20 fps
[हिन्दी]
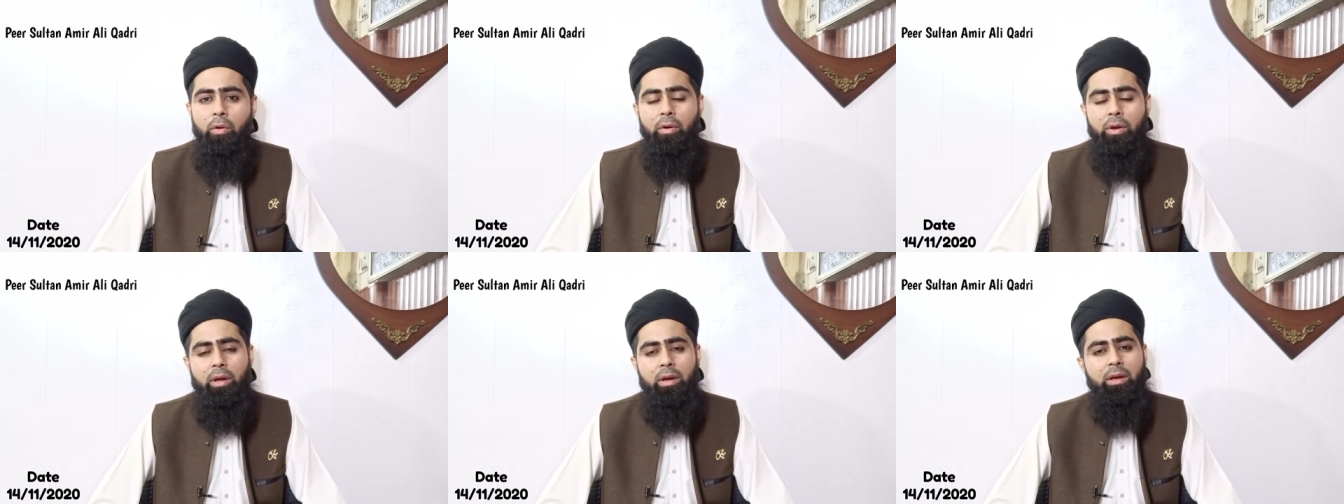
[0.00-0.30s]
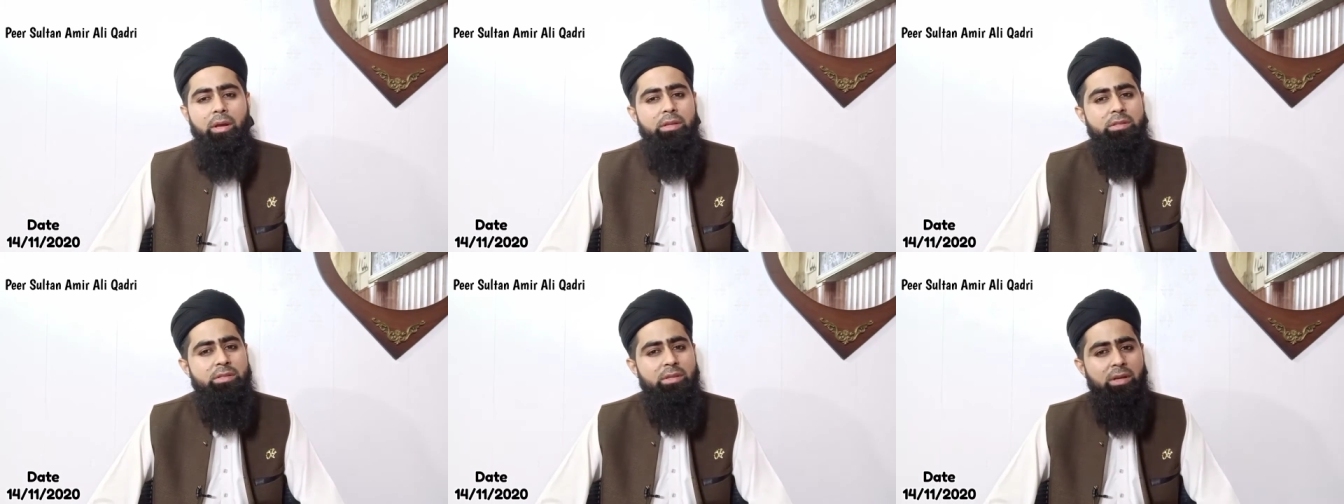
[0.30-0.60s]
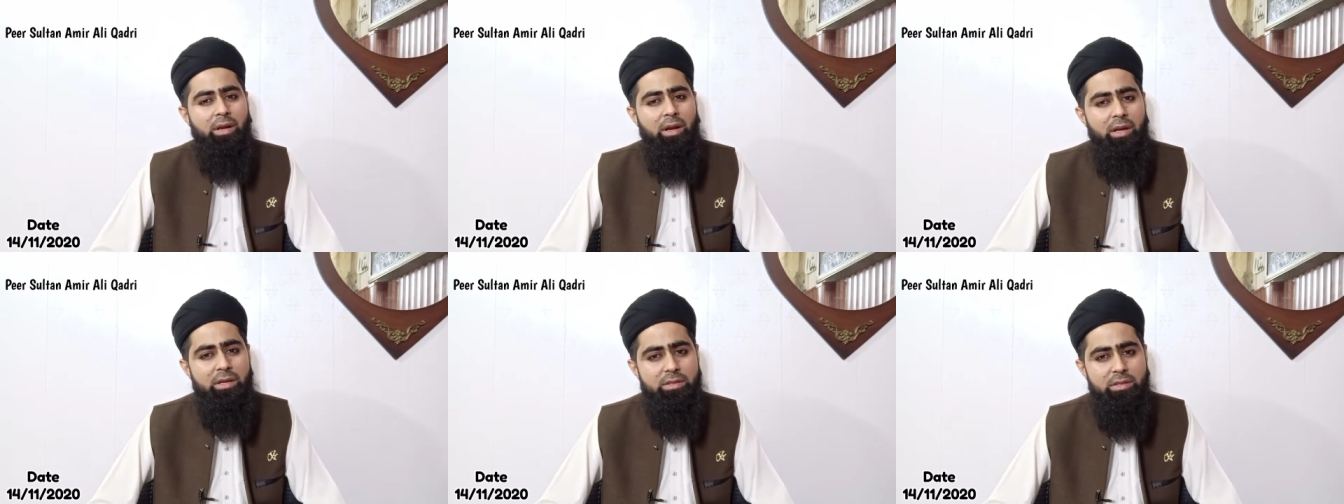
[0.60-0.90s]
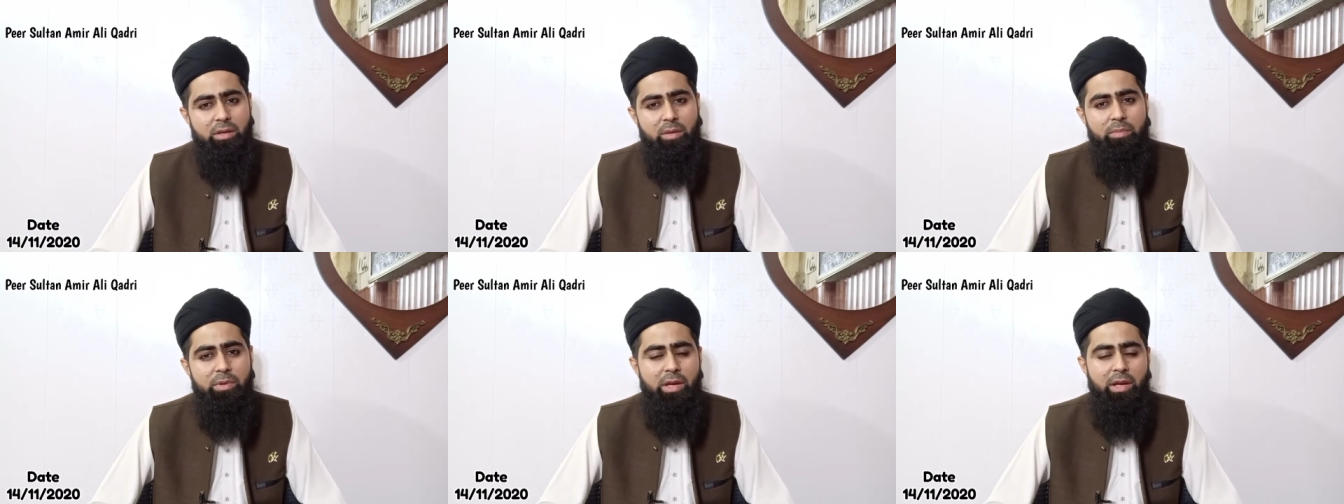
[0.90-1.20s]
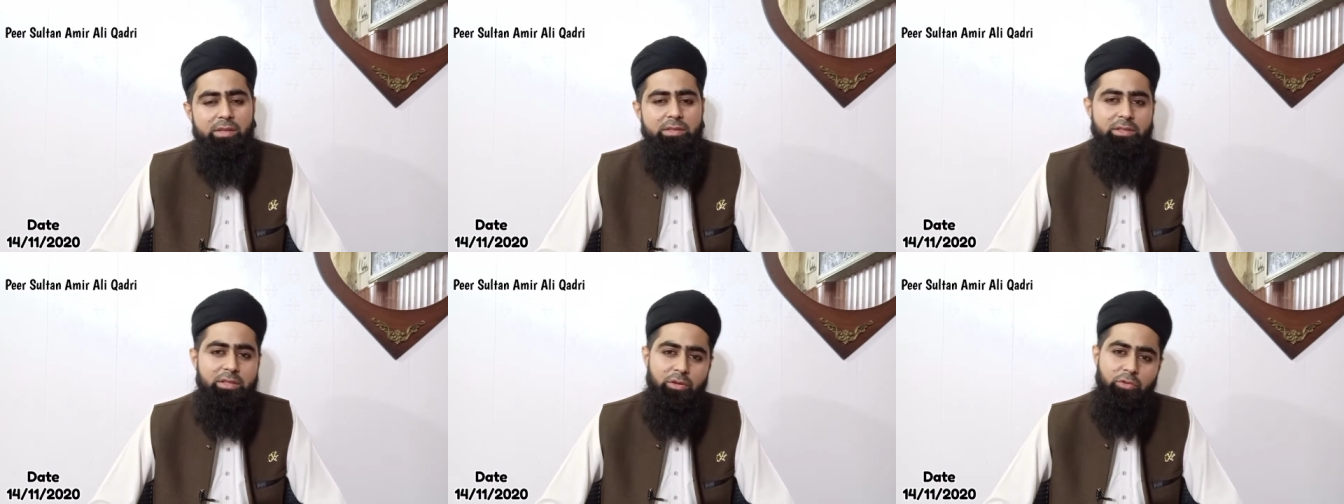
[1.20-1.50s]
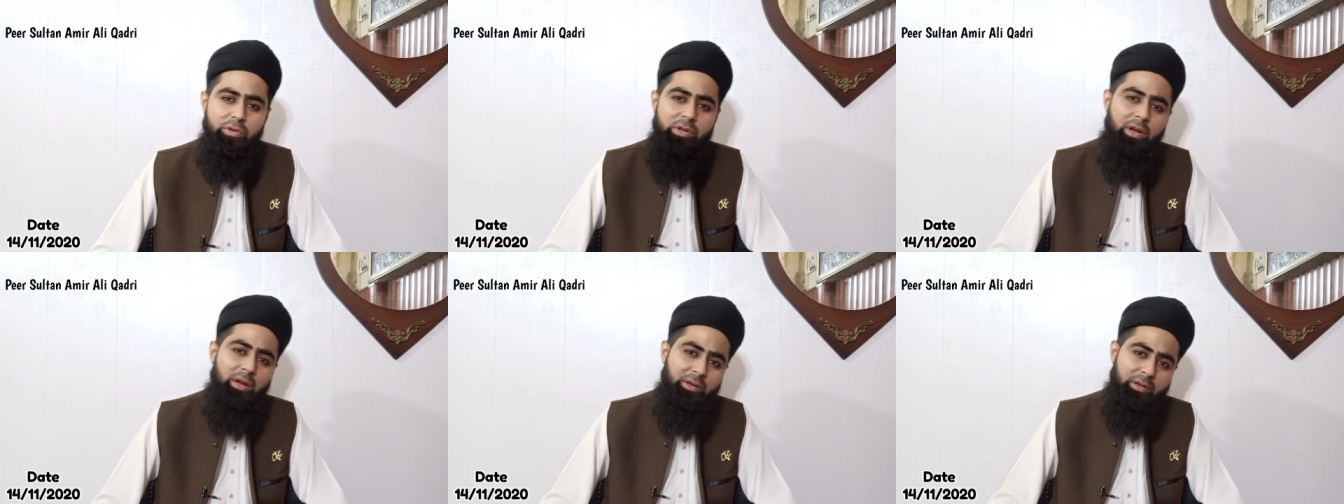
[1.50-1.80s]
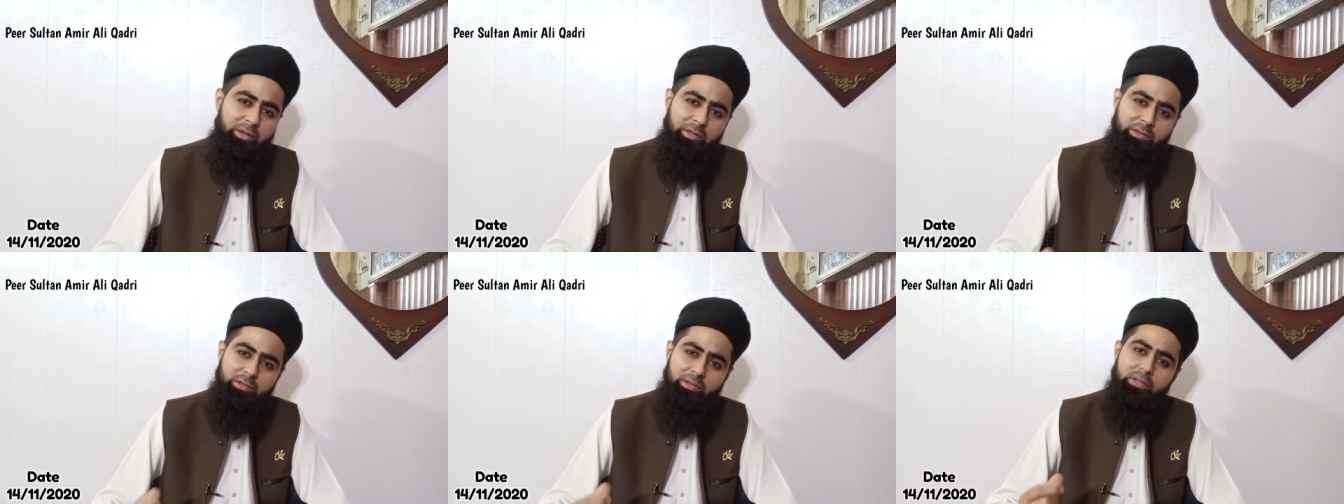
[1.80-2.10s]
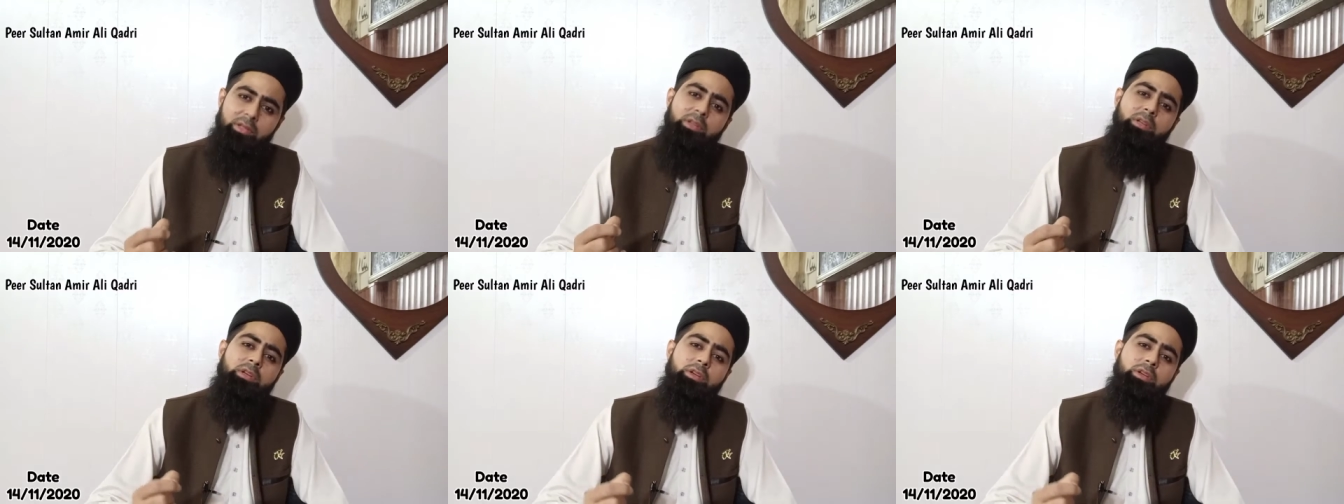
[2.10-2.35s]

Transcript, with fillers: और अगर ज़रा से भी ऐसी कोई हरकत